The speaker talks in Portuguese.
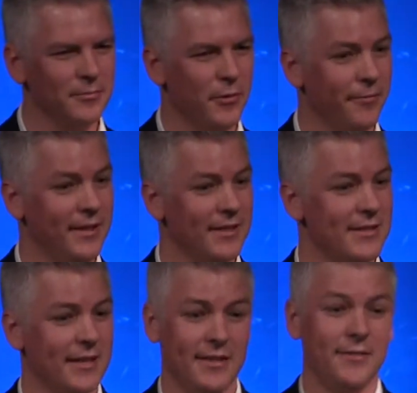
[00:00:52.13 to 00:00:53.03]
uma vida
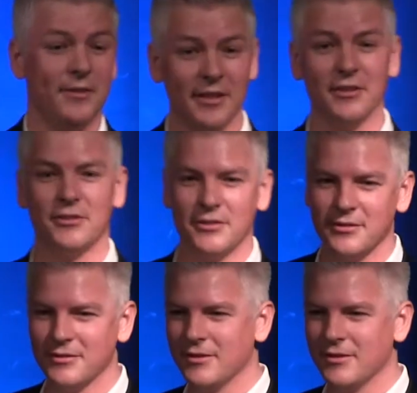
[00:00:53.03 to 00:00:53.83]
sem dívidas,